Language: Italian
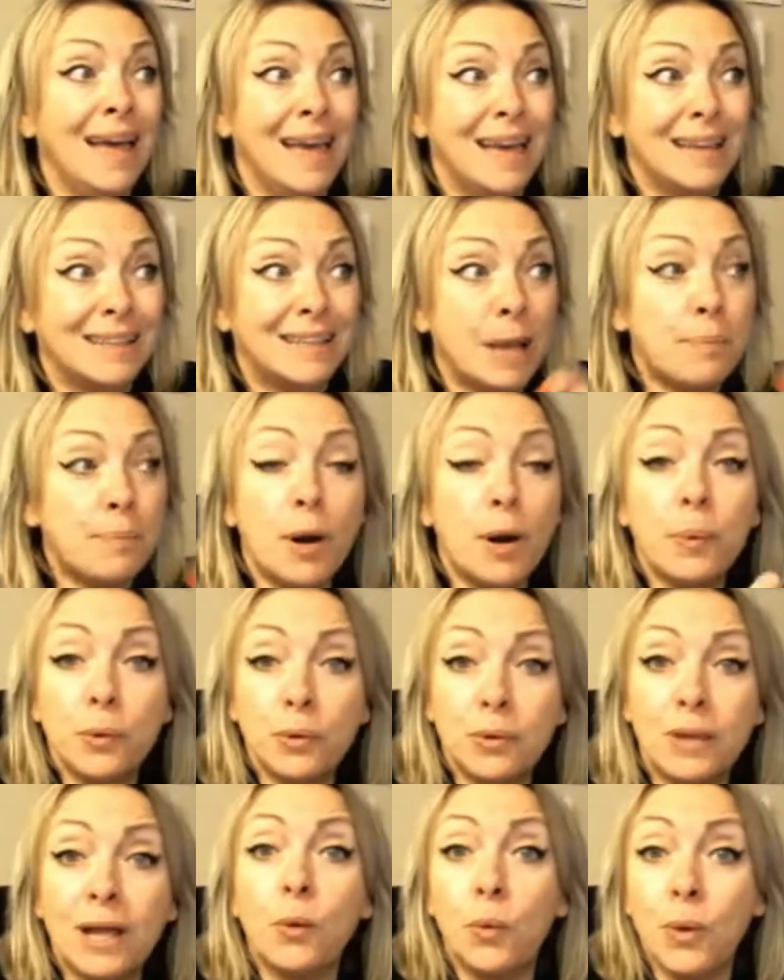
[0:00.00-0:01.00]
Ed è
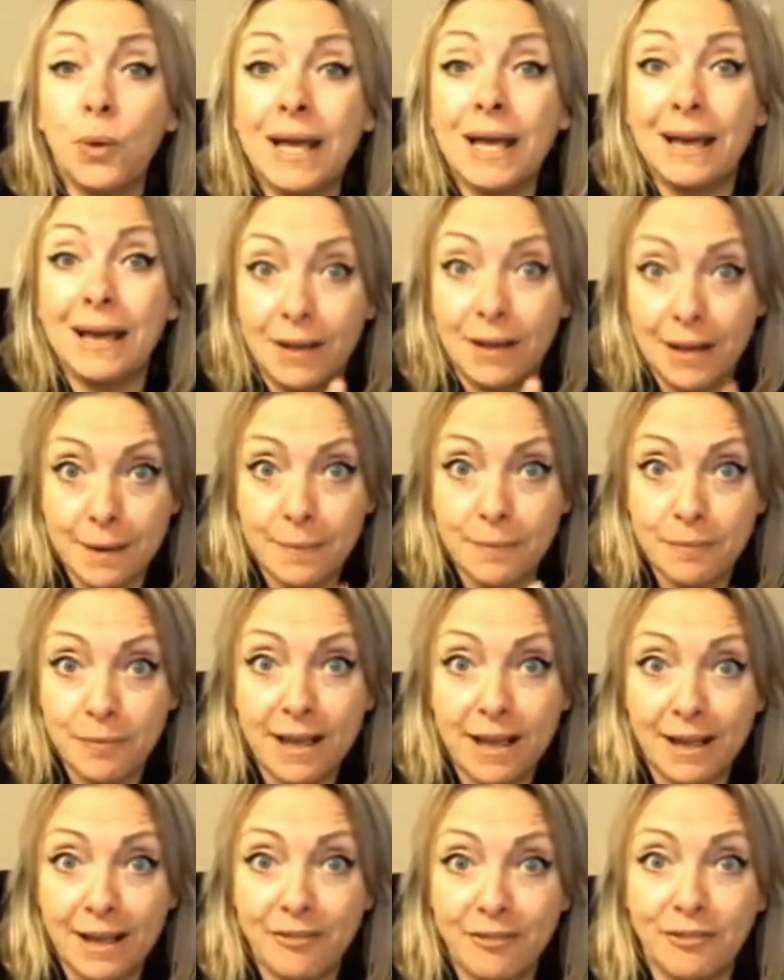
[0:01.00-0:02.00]
proprio da qui che, che,
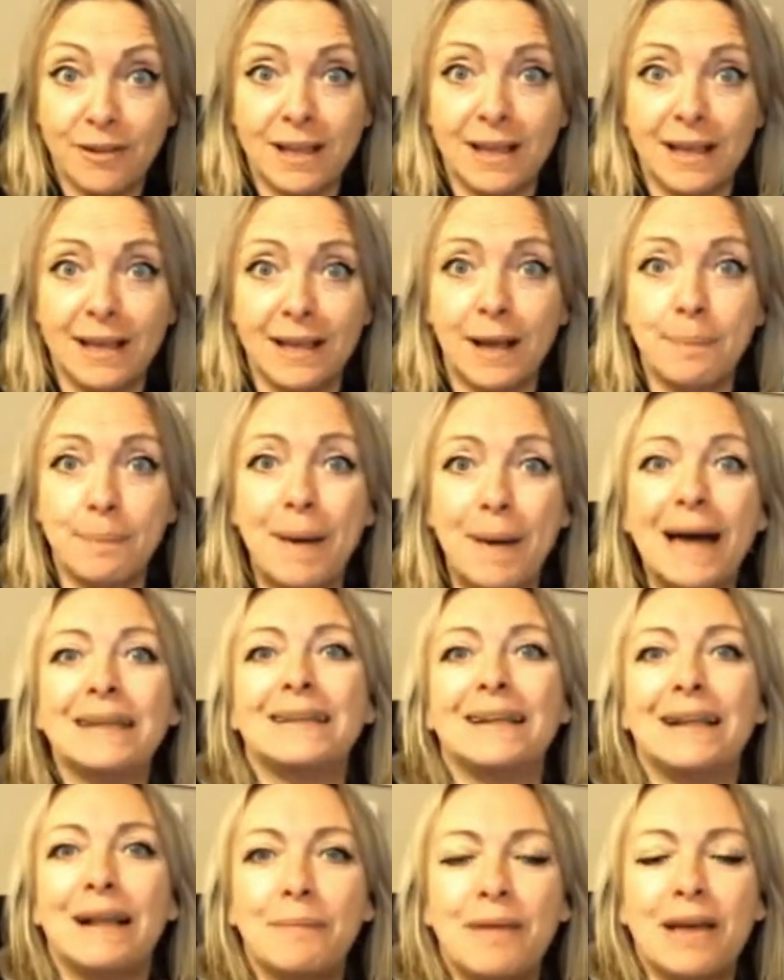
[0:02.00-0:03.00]
che, che
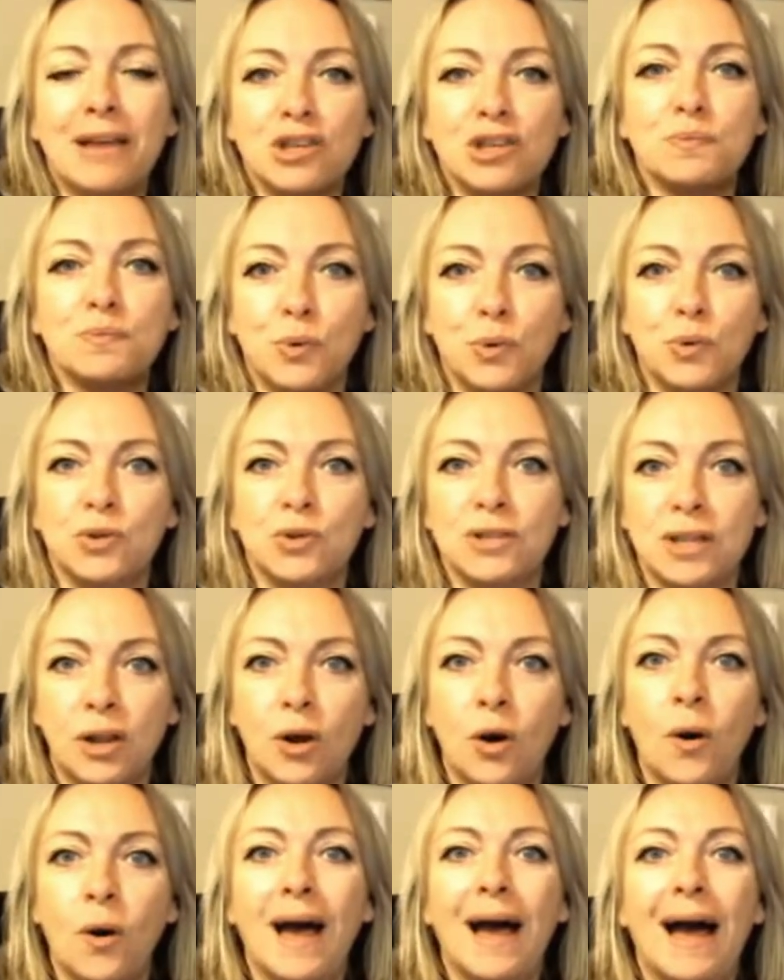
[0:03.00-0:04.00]
parte la mia risposta,
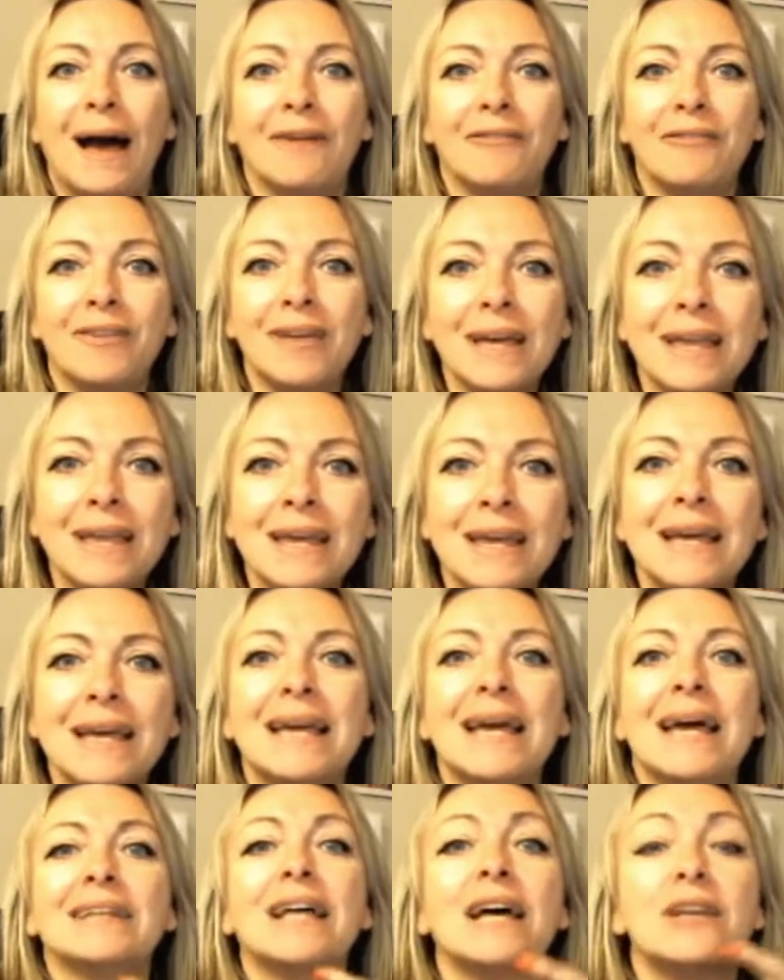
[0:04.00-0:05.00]
no? avere
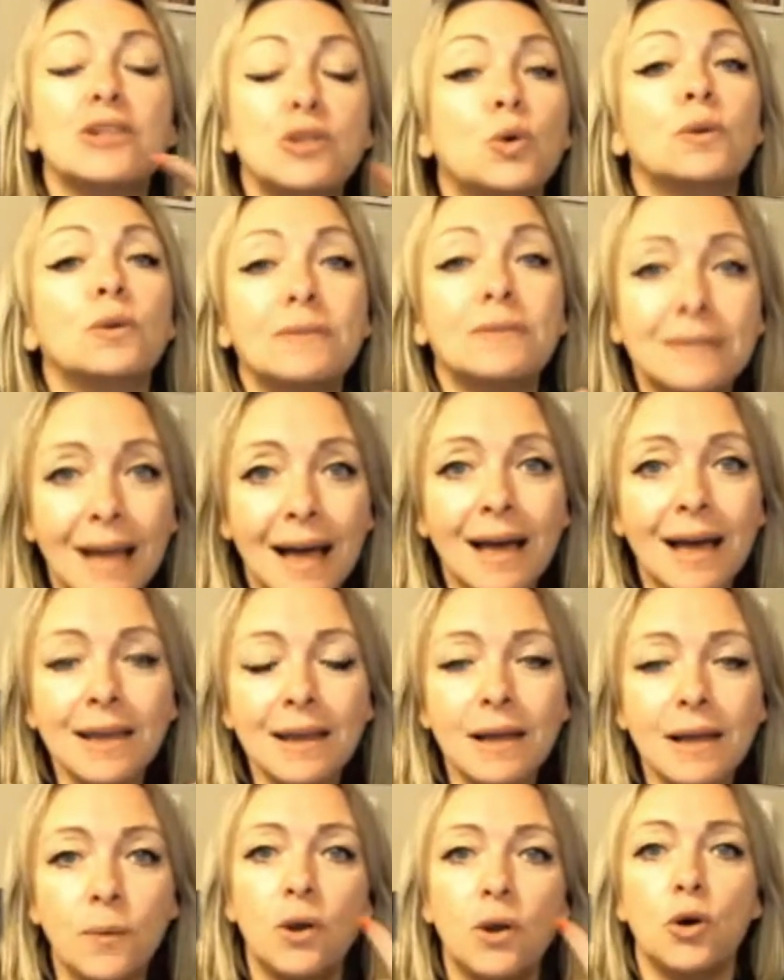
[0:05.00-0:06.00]
e ad
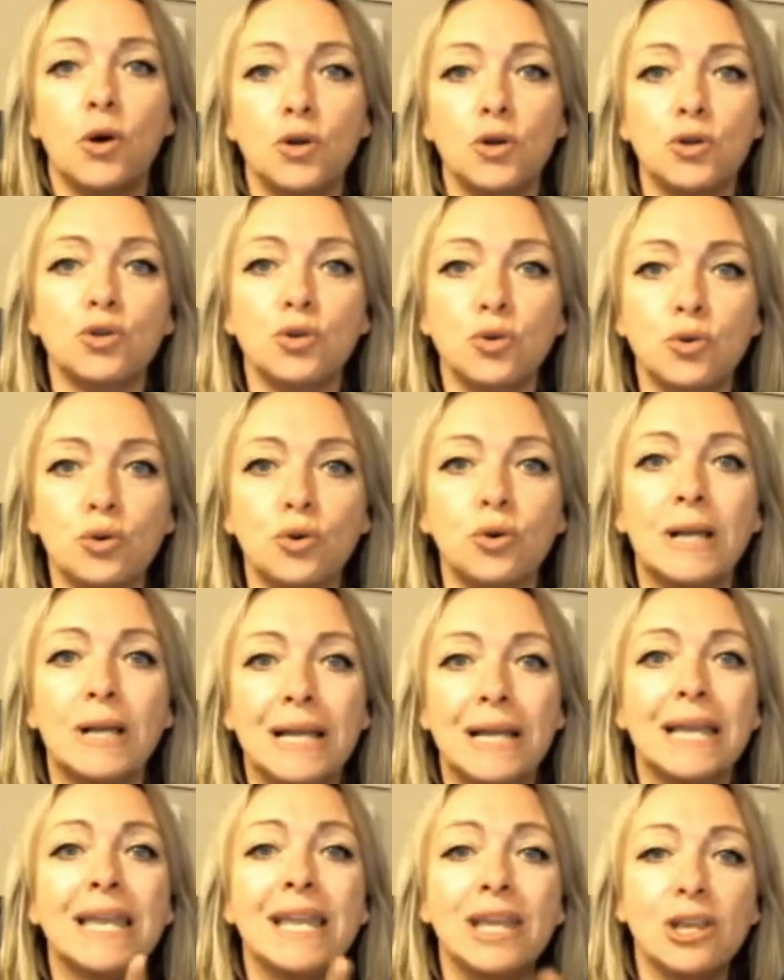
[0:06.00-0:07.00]
ascoltare quello che sono
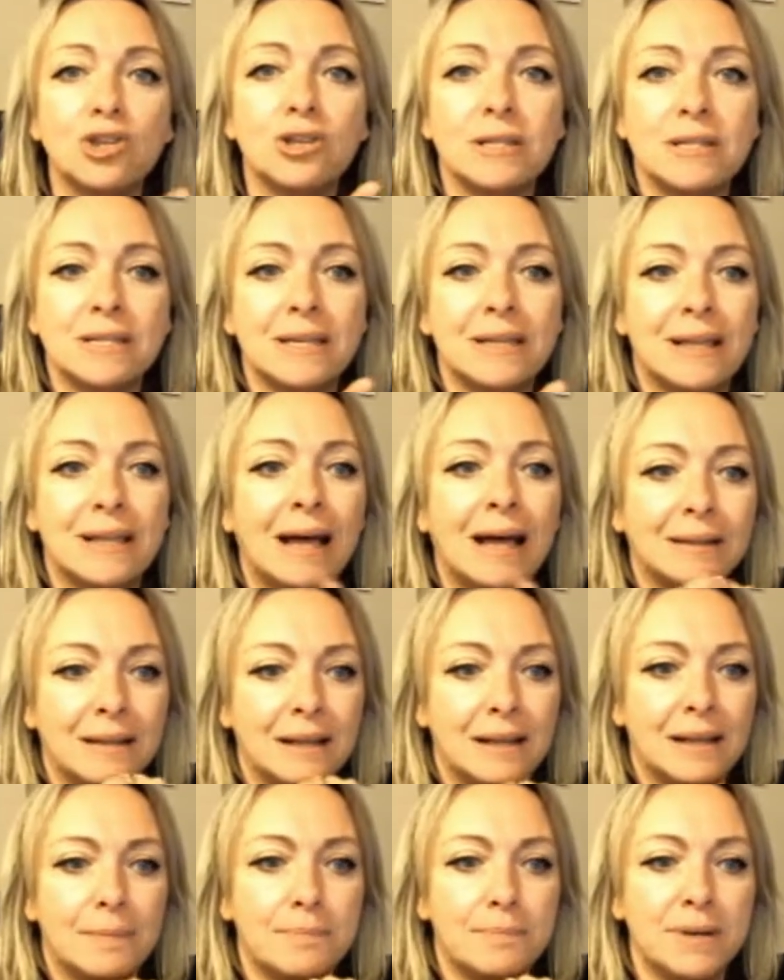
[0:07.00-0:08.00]
le necessità
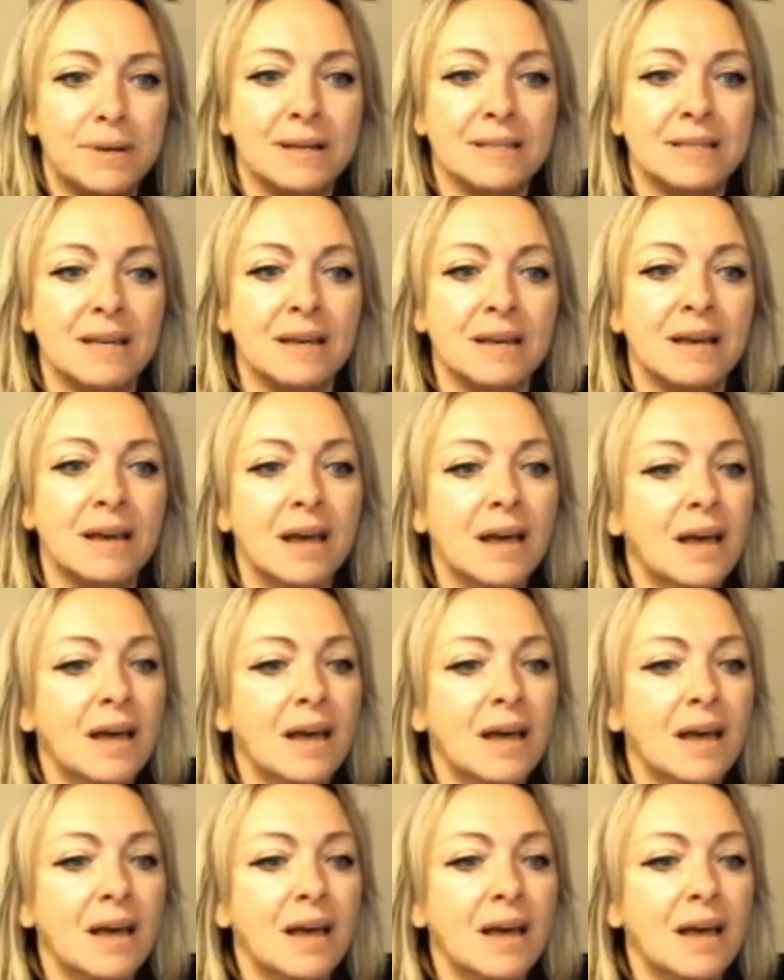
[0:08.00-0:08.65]
delle imprese.